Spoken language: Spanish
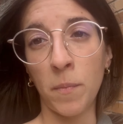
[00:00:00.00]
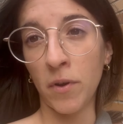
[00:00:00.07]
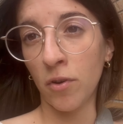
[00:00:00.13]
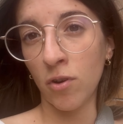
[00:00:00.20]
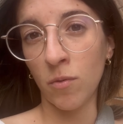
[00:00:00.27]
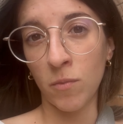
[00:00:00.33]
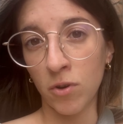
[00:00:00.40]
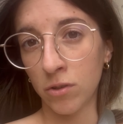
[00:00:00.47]
pero
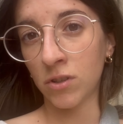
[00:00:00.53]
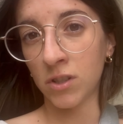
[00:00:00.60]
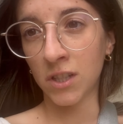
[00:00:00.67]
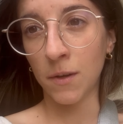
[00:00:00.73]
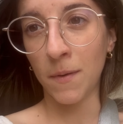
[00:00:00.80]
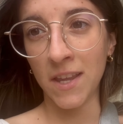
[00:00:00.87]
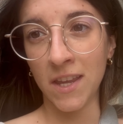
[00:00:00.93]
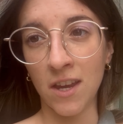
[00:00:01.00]
como el otro
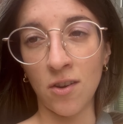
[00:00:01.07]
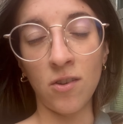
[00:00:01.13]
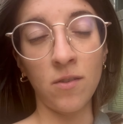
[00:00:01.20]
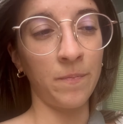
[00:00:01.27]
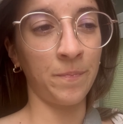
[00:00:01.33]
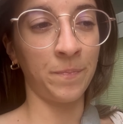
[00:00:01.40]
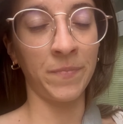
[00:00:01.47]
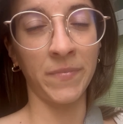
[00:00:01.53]
estaba lleno
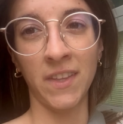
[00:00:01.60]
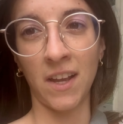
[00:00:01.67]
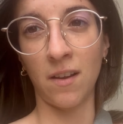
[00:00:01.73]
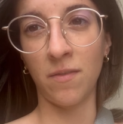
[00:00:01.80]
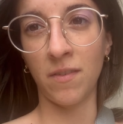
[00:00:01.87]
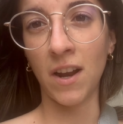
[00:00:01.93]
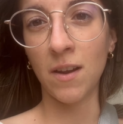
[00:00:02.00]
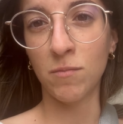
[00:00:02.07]
al
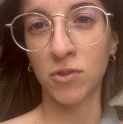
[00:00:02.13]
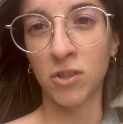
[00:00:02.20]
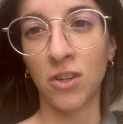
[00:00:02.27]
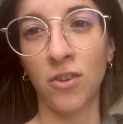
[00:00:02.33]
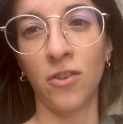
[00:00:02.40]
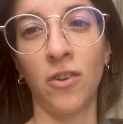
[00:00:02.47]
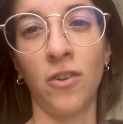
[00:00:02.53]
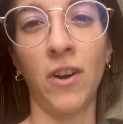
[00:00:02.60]
final hemos
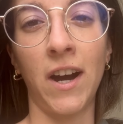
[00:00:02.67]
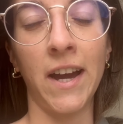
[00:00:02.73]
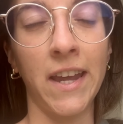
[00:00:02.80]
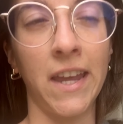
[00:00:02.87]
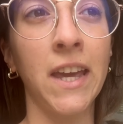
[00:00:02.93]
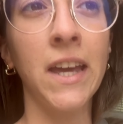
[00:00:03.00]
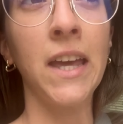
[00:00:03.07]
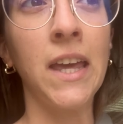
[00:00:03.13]
ido
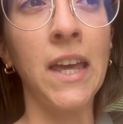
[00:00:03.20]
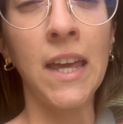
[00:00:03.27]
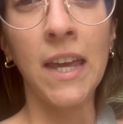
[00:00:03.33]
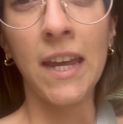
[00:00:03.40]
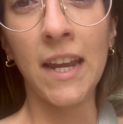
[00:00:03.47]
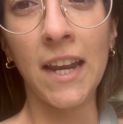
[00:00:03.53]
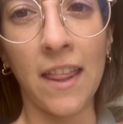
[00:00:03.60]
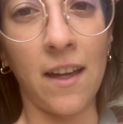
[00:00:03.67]
ahí
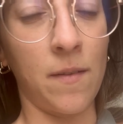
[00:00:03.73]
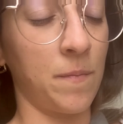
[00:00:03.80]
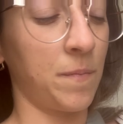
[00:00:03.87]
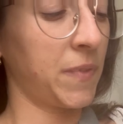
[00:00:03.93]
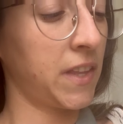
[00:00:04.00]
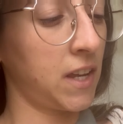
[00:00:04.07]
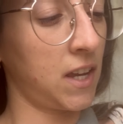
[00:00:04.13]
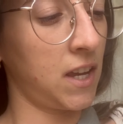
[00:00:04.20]
y nada
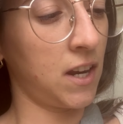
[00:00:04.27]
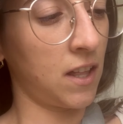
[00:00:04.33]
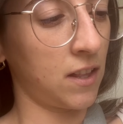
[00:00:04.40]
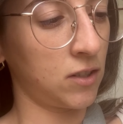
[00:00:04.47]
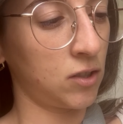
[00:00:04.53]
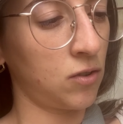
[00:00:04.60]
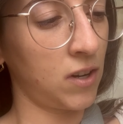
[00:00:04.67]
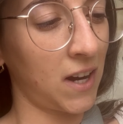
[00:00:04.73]
y nada
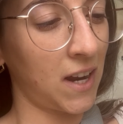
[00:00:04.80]
son